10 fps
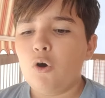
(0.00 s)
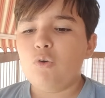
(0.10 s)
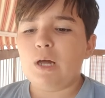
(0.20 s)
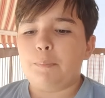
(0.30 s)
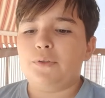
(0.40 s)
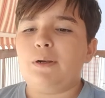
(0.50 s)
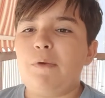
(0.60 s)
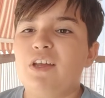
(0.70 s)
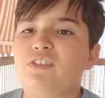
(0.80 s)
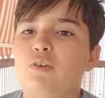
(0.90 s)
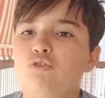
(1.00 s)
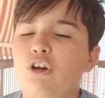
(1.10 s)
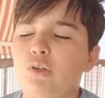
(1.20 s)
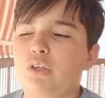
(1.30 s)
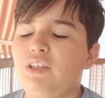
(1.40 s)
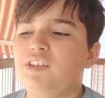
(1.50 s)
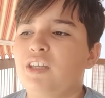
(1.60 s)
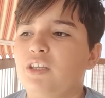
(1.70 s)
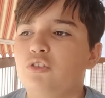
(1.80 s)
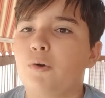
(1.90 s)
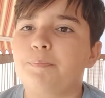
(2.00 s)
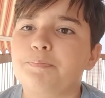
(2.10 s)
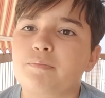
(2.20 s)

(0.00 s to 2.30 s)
una potrebbe essere un giocatore inserito